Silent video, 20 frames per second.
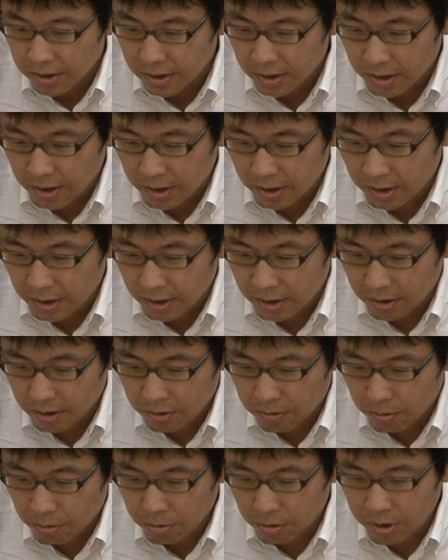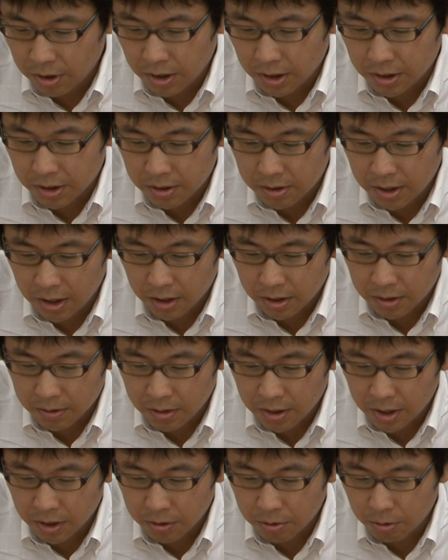えー、ここではですね、
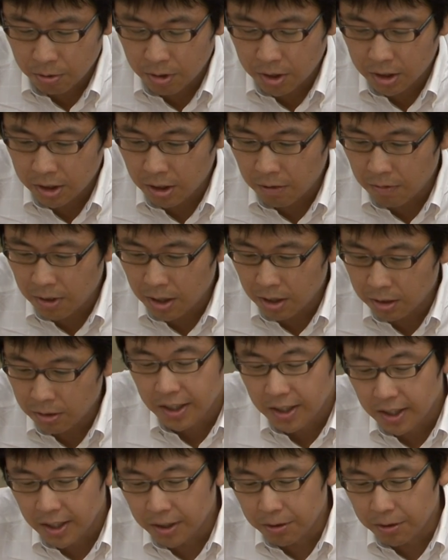その方は